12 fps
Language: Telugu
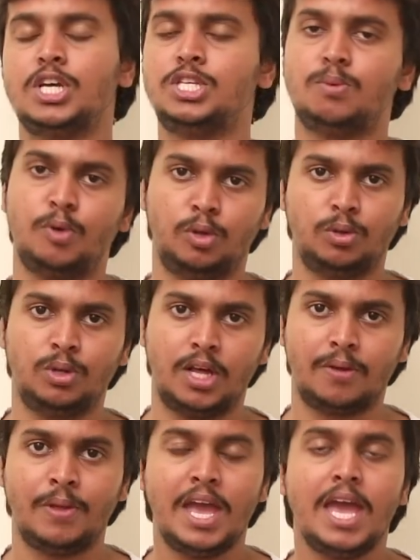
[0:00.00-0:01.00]
చికిత్స
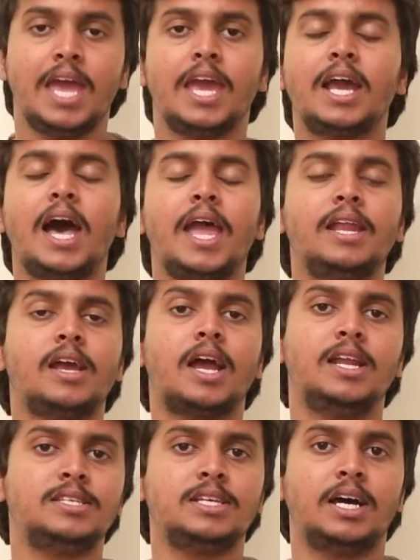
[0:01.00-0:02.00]
పొందుతున్నారు ఇక ఆయన
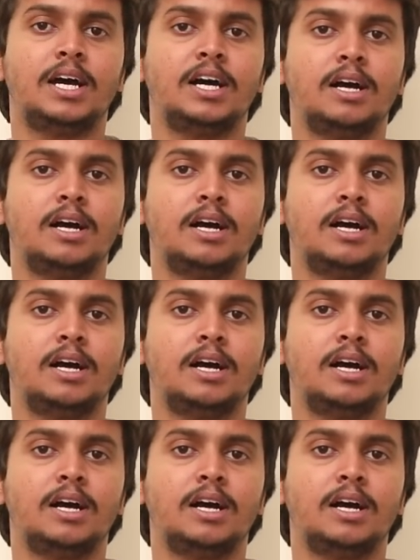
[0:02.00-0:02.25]
కలిసిన